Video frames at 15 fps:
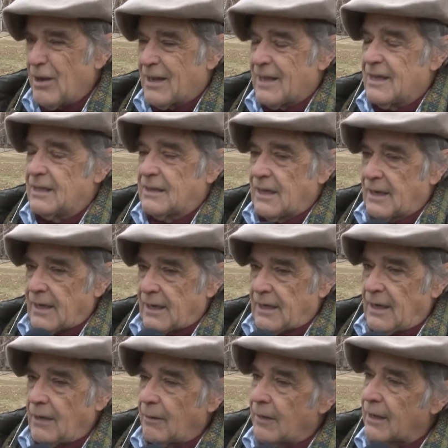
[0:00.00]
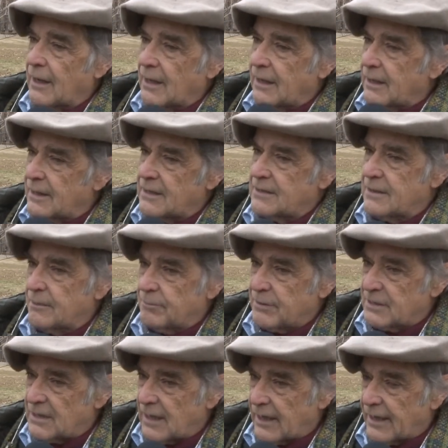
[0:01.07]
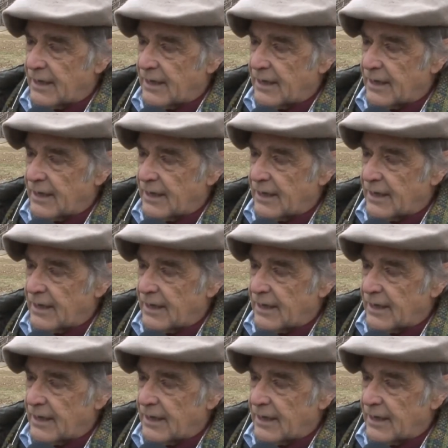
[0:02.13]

hay que destacar que la vaca de cría siempre se la